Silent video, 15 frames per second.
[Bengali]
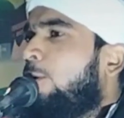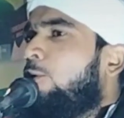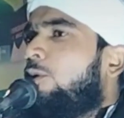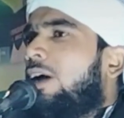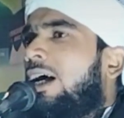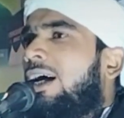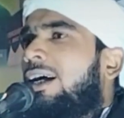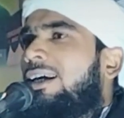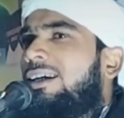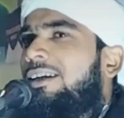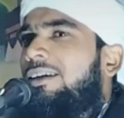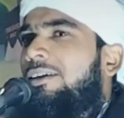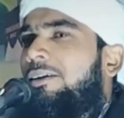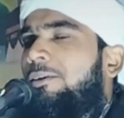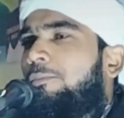নৌকা
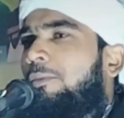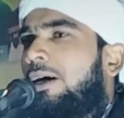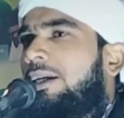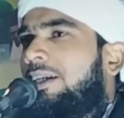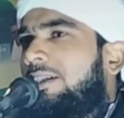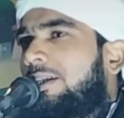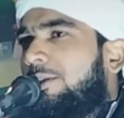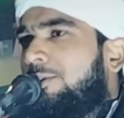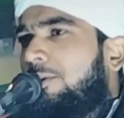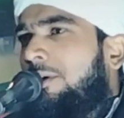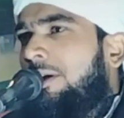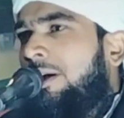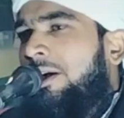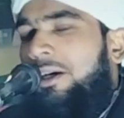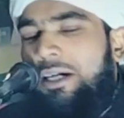পানিতে
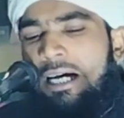চলে